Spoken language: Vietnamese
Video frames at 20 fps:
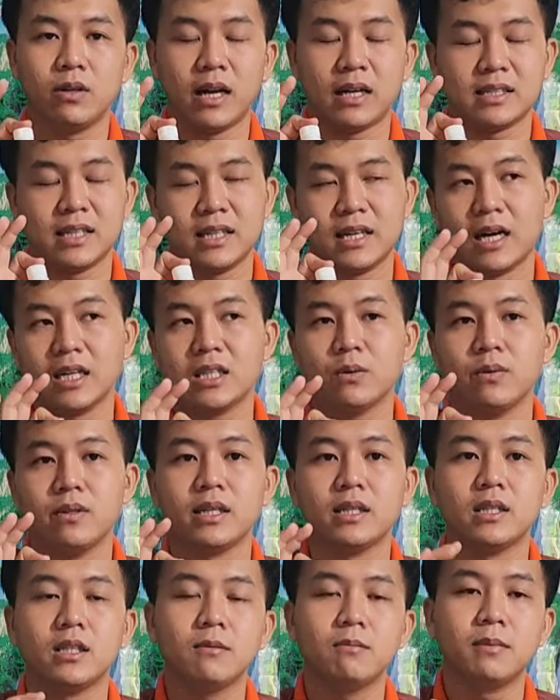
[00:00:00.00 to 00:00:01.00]
Quốc Thành sẽ gửi cho
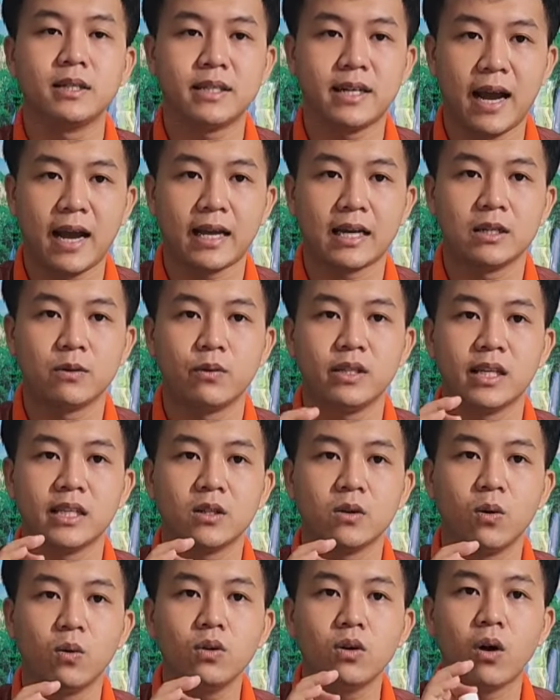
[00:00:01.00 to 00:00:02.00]
quý vị trước 10 ngày, quý
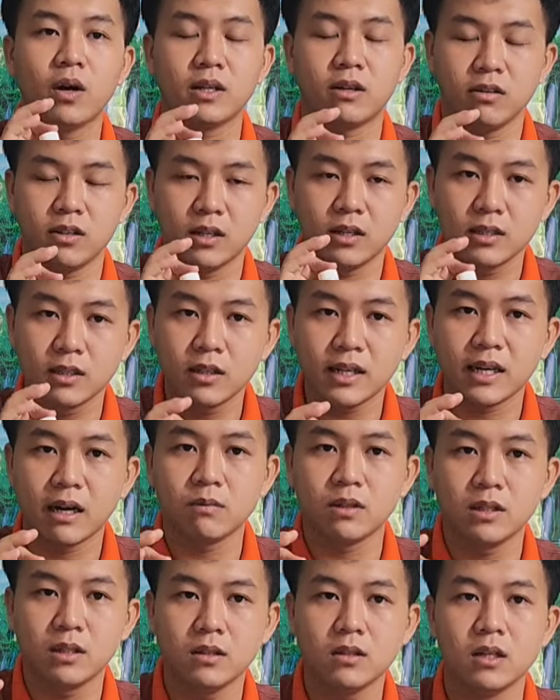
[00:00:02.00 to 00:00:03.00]
vị sẽ uống coi có giữ nước
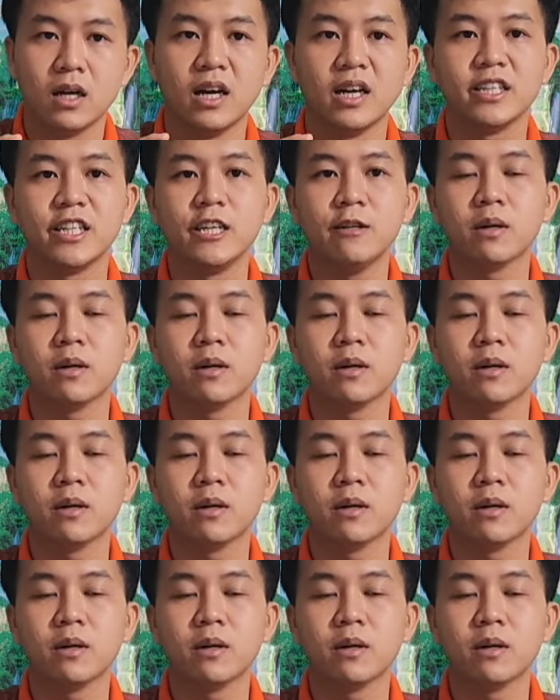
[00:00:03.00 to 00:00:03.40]
hay không giữ nước.